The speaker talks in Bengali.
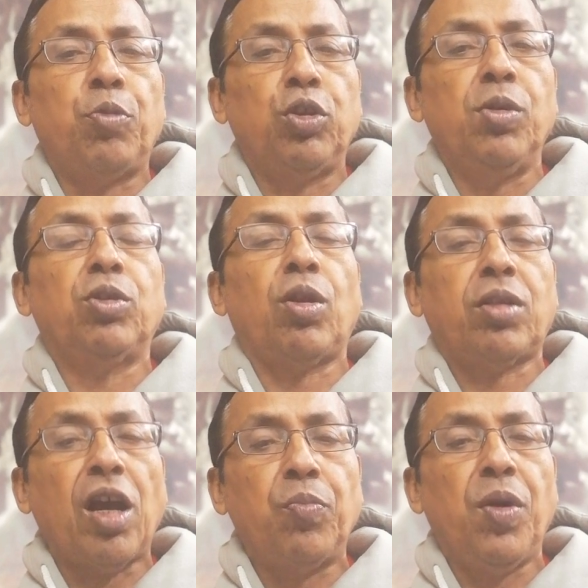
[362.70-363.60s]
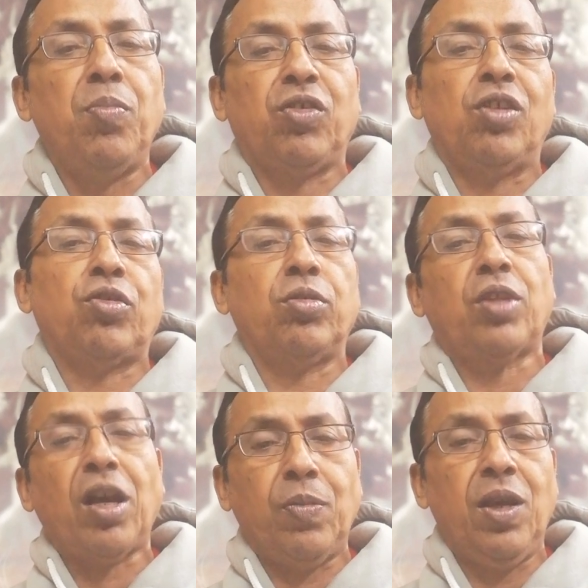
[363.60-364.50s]
প্রতিবেদন থাকবে বিশ্লেষণ
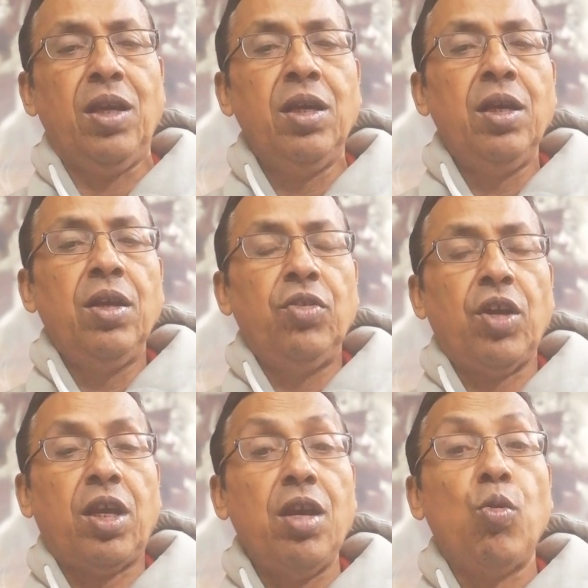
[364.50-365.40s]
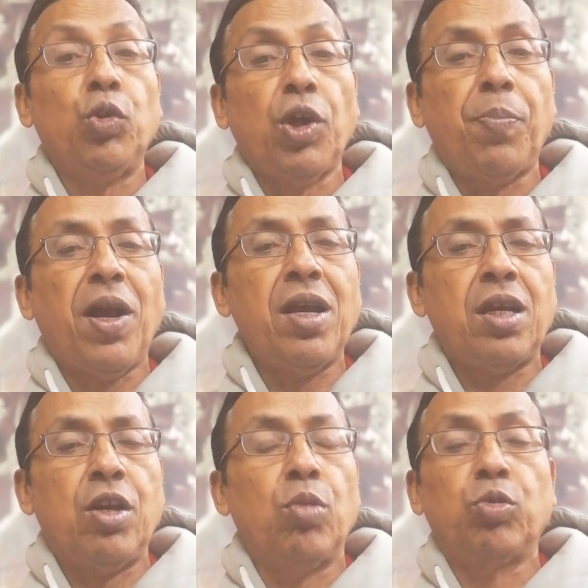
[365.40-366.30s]
থাকবে যে কি হতে পারে
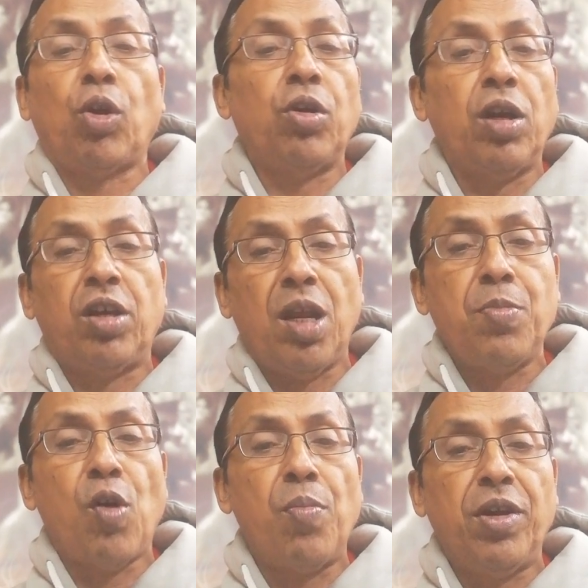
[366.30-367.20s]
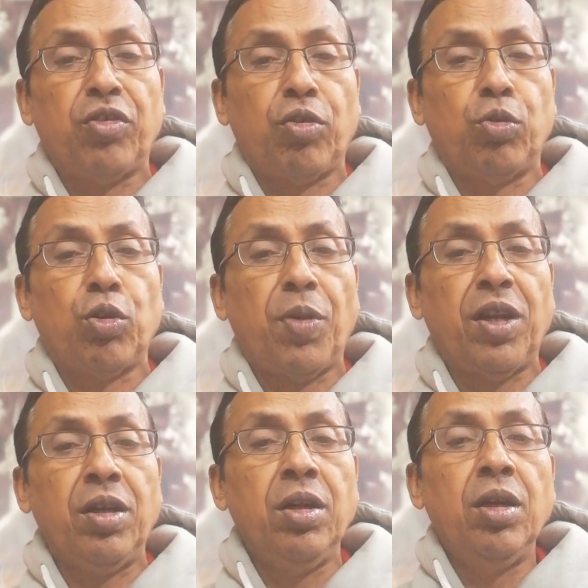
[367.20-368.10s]
কীরম ধরনের টিম কম্বিনেশন হতে
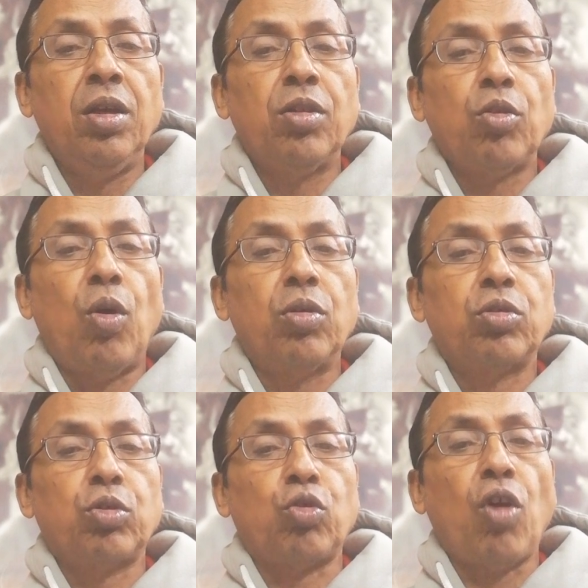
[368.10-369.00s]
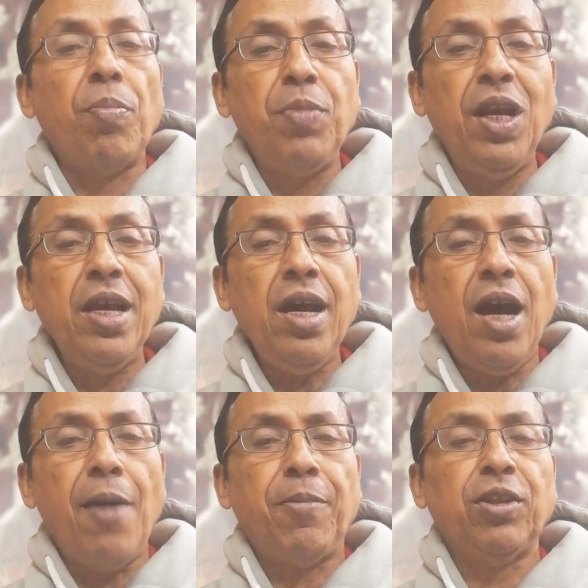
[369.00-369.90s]
পারে তো সব মিলিয়ে
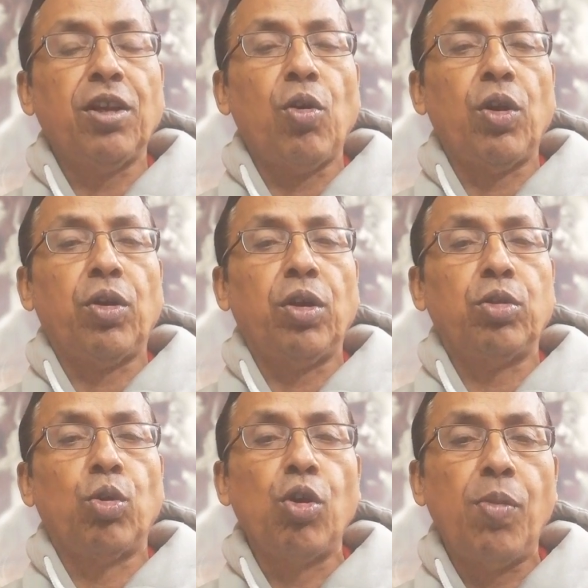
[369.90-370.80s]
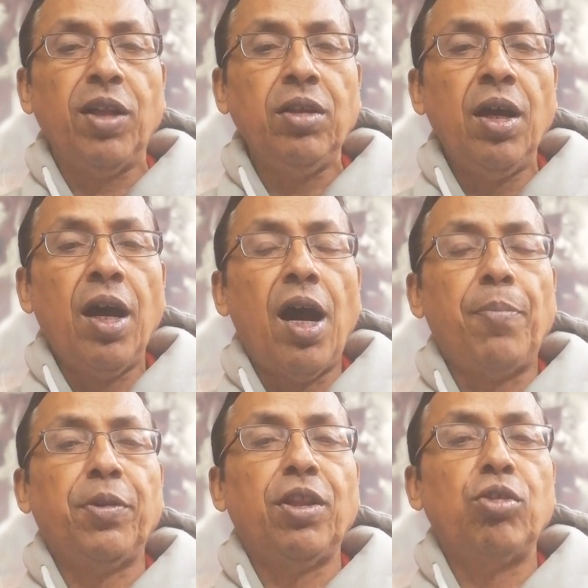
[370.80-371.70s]
আপনাদেরকে অনেক অনেক ধন্যবাদ
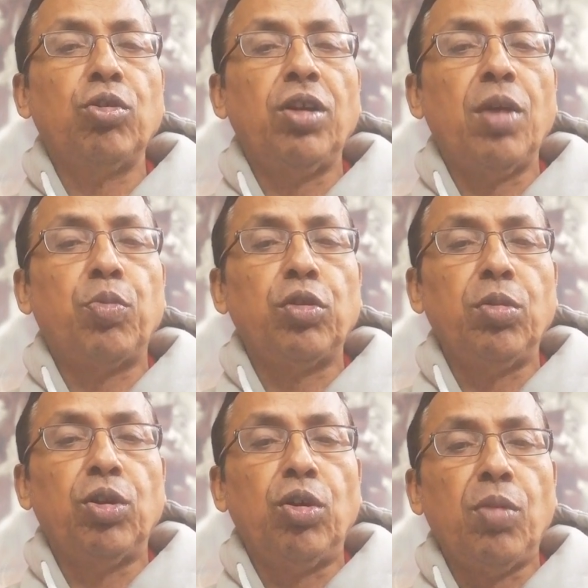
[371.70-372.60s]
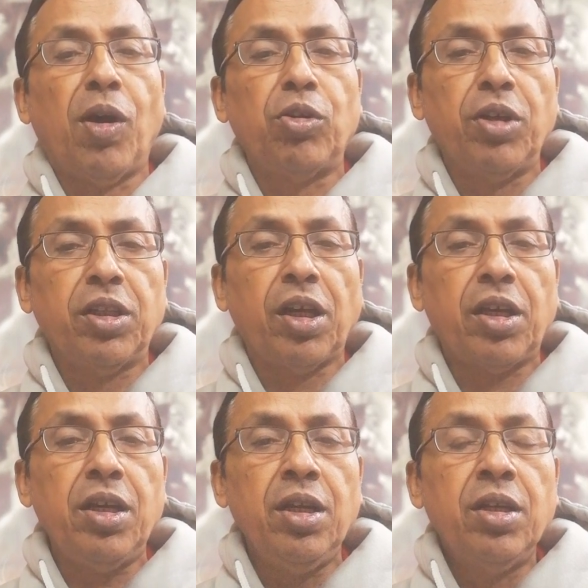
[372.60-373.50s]
আপনাদের যদি এই প্রতিবেদনটি ভালো লেগে
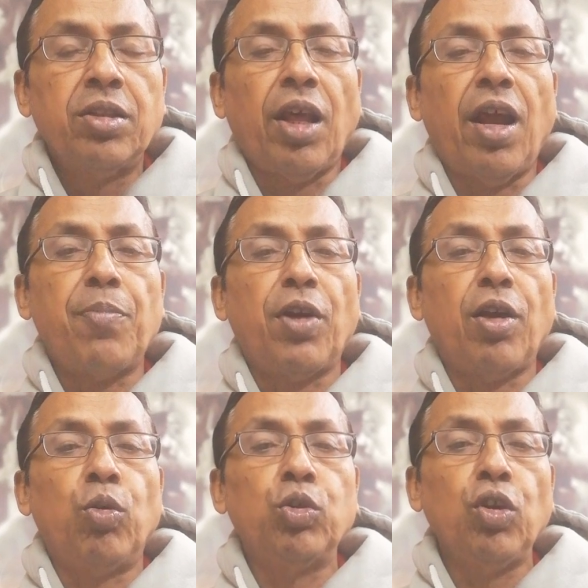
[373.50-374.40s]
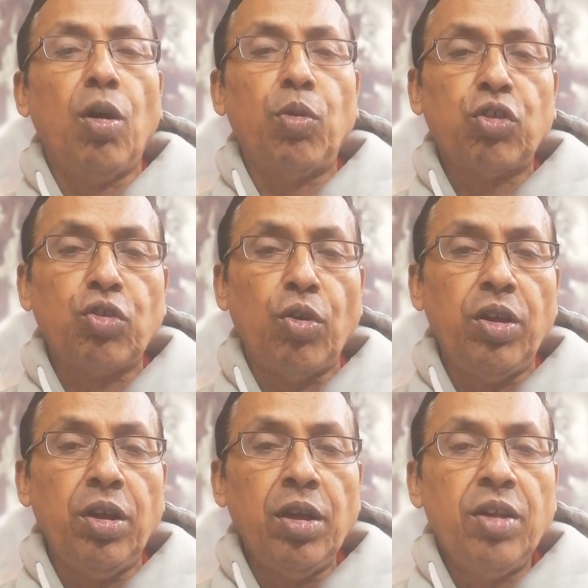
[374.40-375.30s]
থাকে তাহলে আপনারা অতি
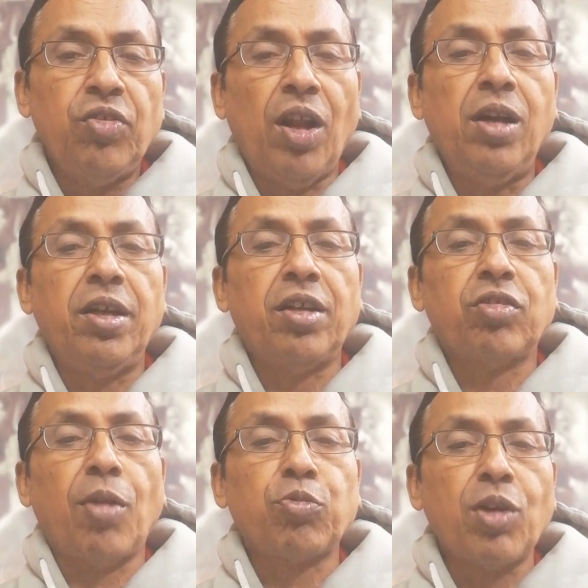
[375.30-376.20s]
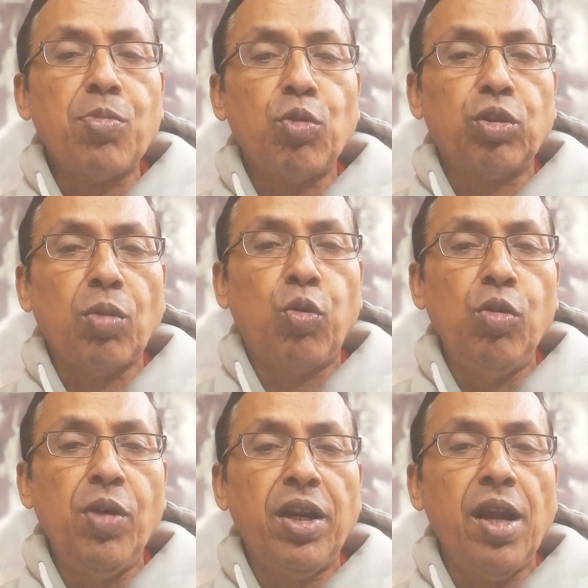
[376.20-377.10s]
অবশ্যই চ্যানেলটিকে সাবস্ক্রাইব করতে
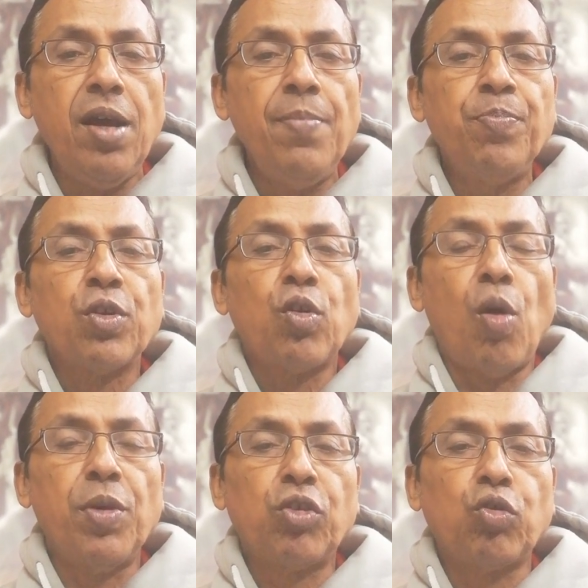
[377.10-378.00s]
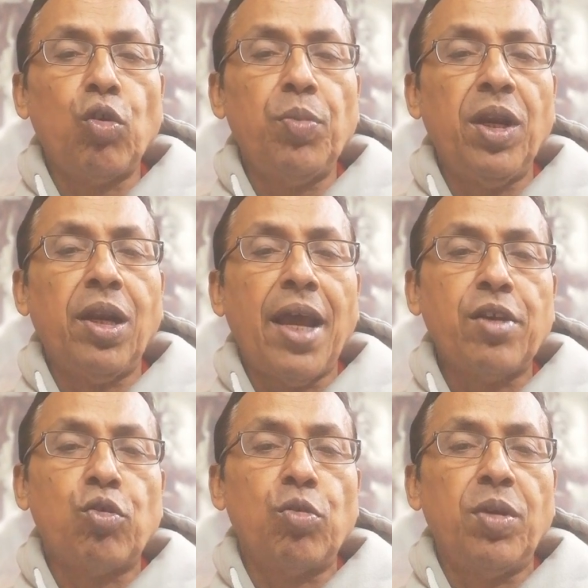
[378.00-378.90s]
ভুলবেন না কমেন্টস করবেন
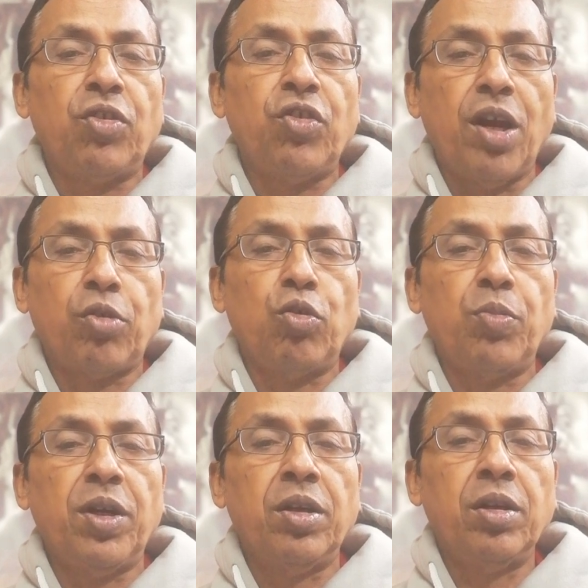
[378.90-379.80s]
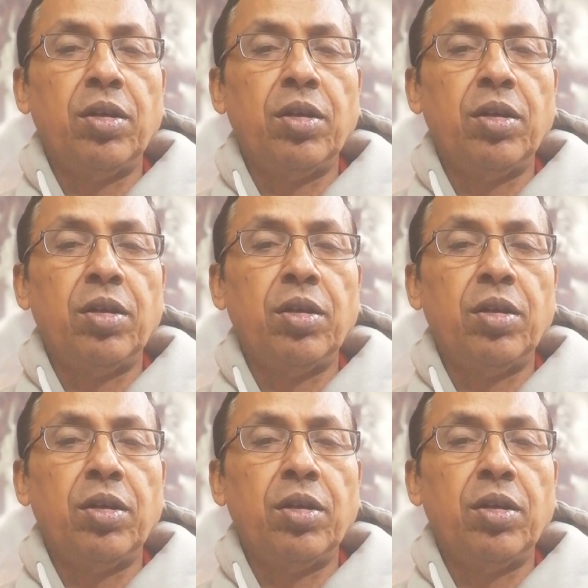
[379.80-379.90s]
লাইক করবেন শেয়ার করবেন